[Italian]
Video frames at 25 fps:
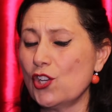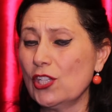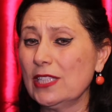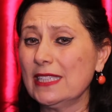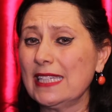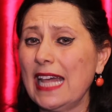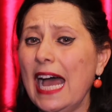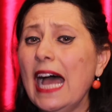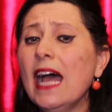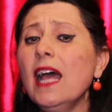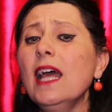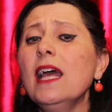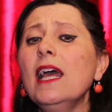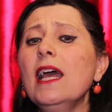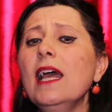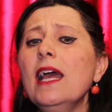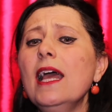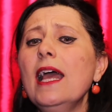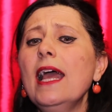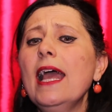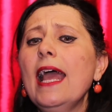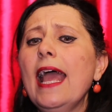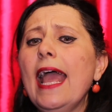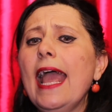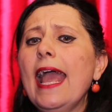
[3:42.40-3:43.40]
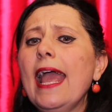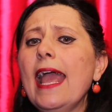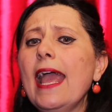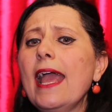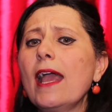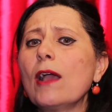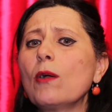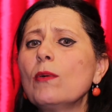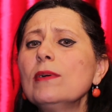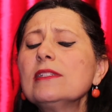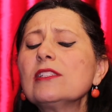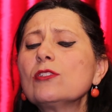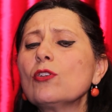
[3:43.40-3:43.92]
città.
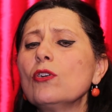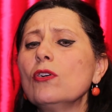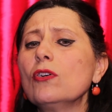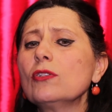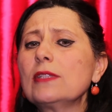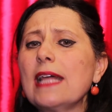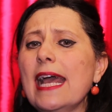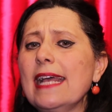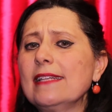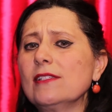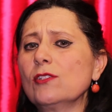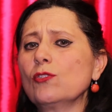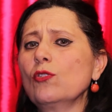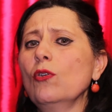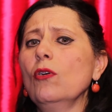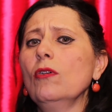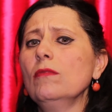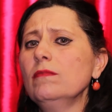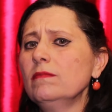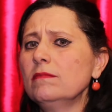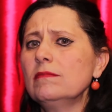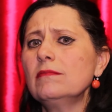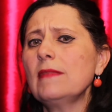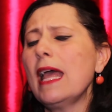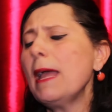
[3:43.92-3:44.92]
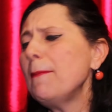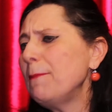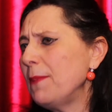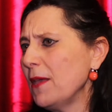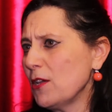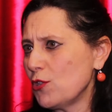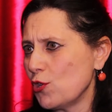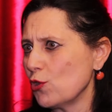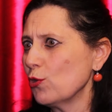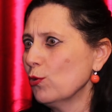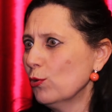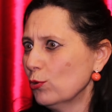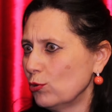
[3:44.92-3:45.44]
E questo testo è
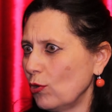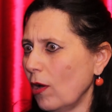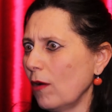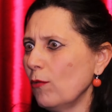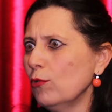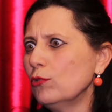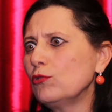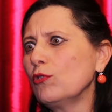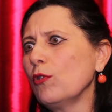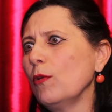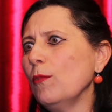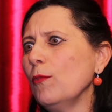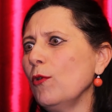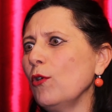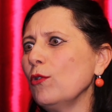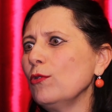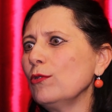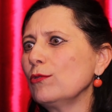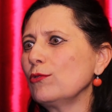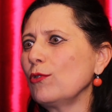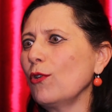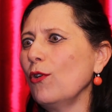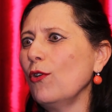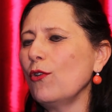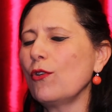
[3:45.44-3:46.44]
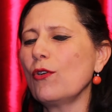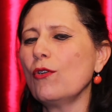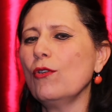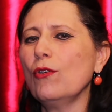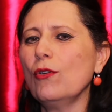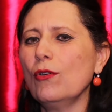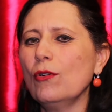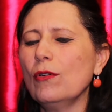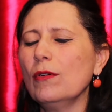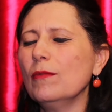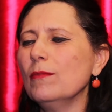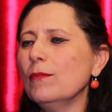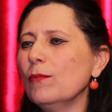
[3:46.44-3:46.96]
piaciuto, ha avuto
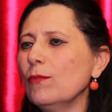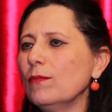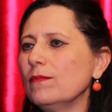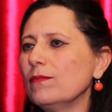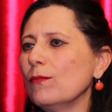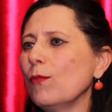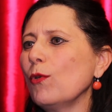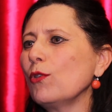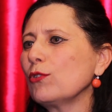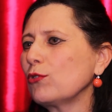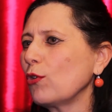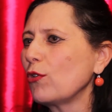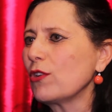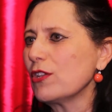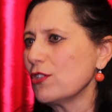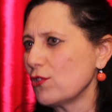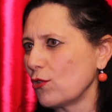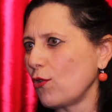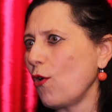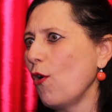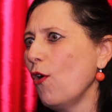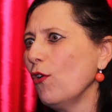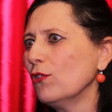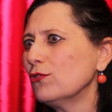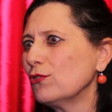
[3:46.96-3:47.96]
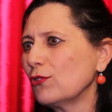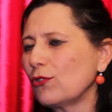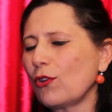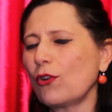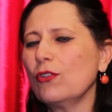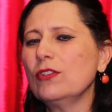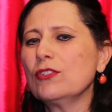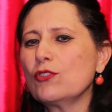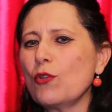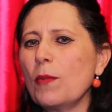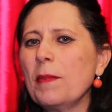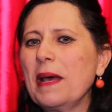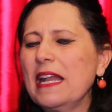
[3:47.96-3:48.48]
molto, molto
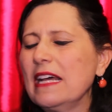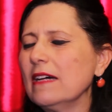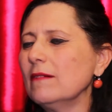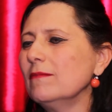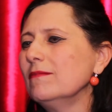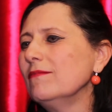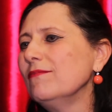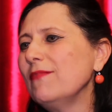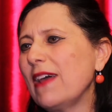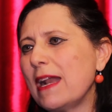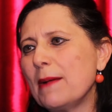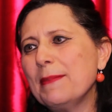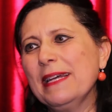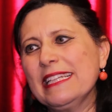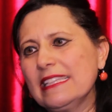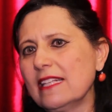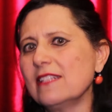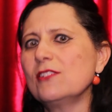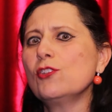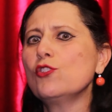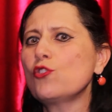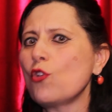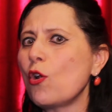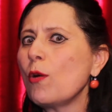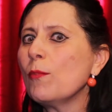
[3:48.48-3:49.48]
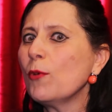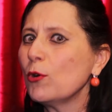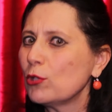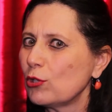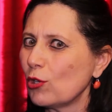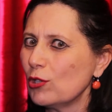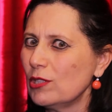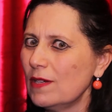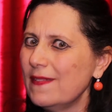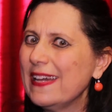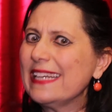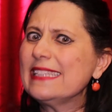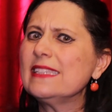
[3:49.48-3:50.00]
riscontro, insomma la, veramente si sono
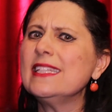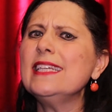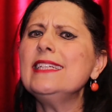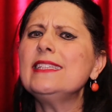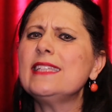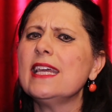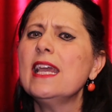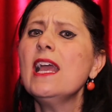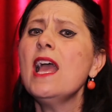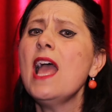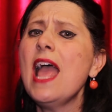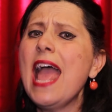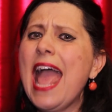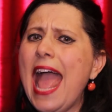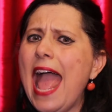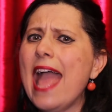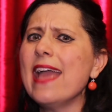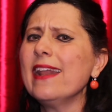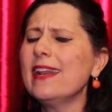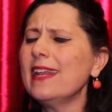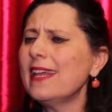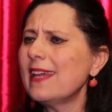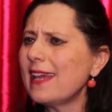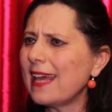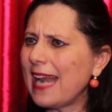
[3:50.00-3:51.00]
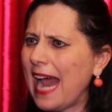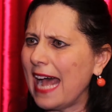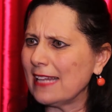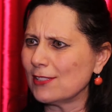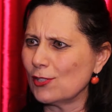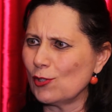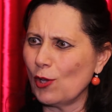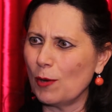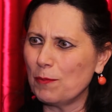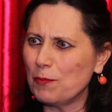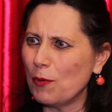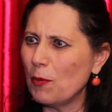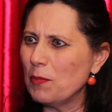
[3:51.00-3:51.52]
molto divertiti e
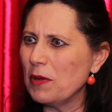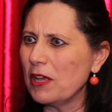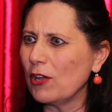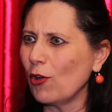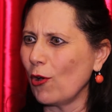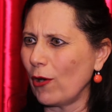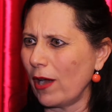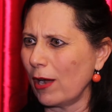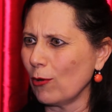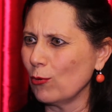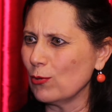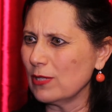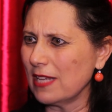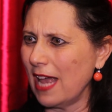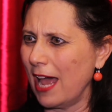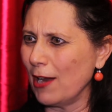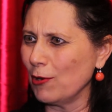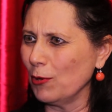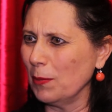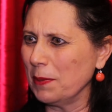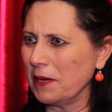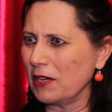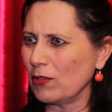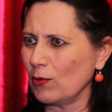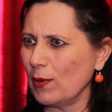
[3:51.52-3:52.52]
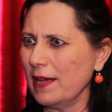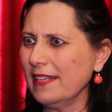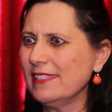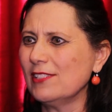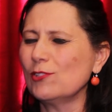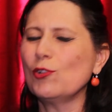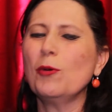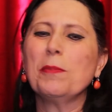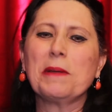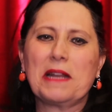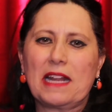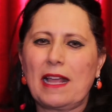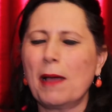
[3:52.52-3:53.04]
ringrazio il pubblico ragusano per
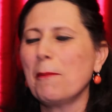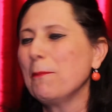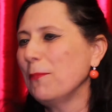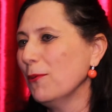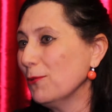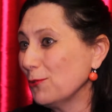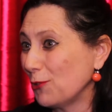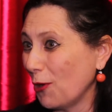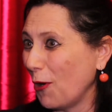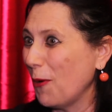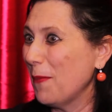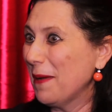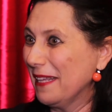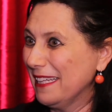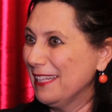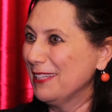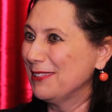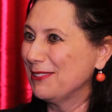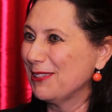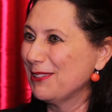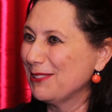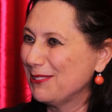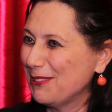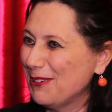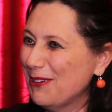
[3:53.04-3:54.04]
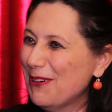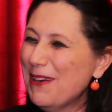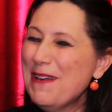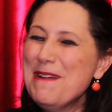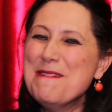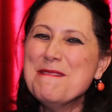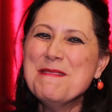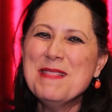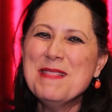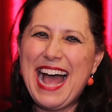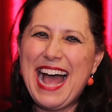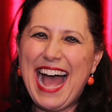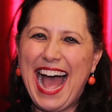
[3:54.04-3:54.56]
questo perché appunto come hai detto tu
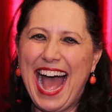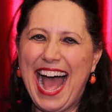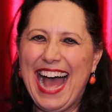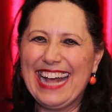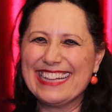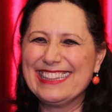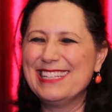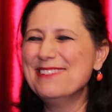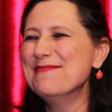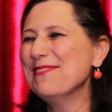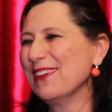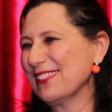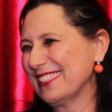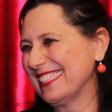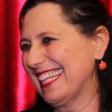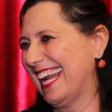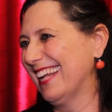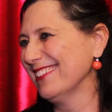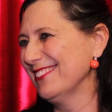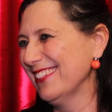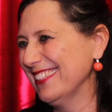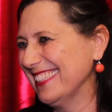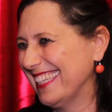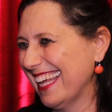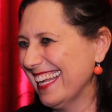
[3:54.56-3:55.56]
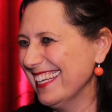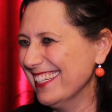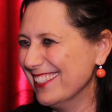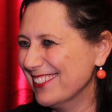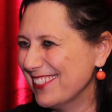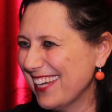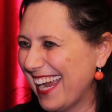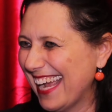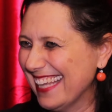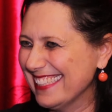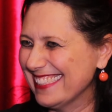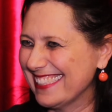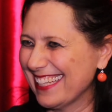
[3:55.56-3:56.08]
ha dimostrato
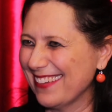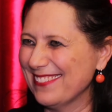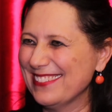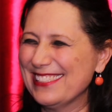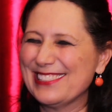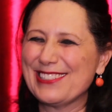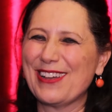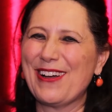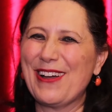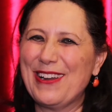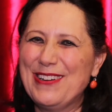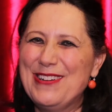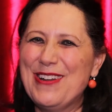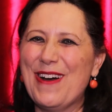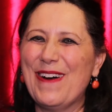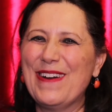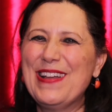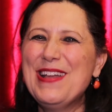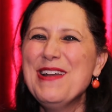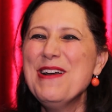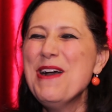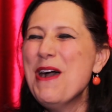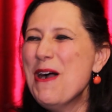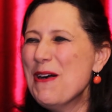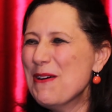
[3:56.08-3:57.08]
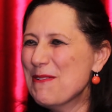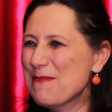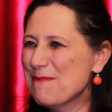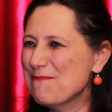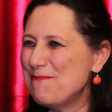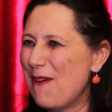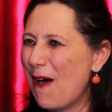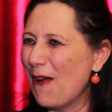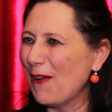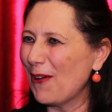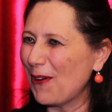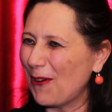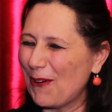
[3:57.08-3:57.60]
intelligenza visto che noi sì. un
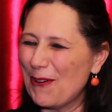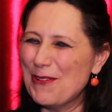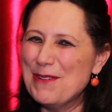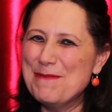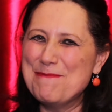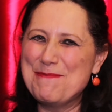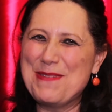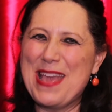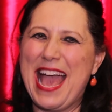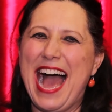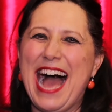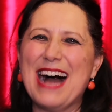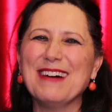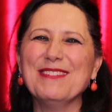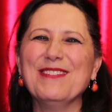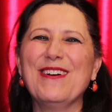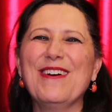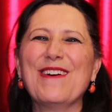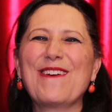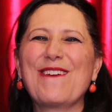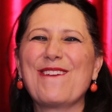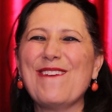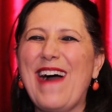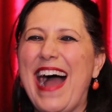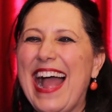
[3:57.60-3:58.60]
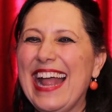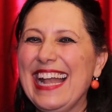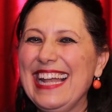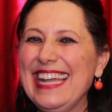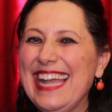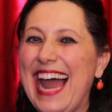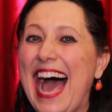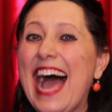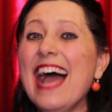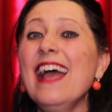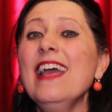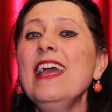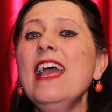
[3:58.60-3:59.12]
po' lo colpiamo qua e
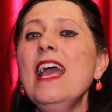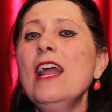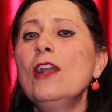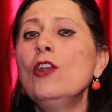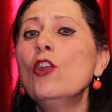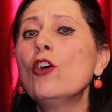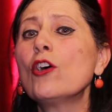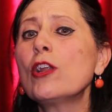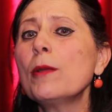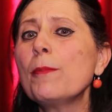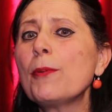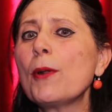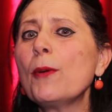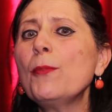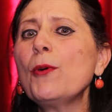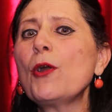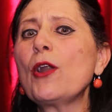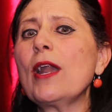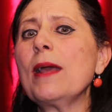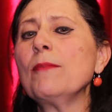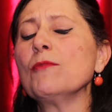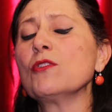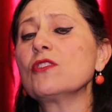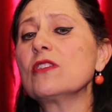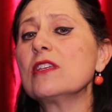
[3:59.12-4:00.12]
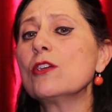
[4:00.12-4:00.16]
là. Lo riproporremo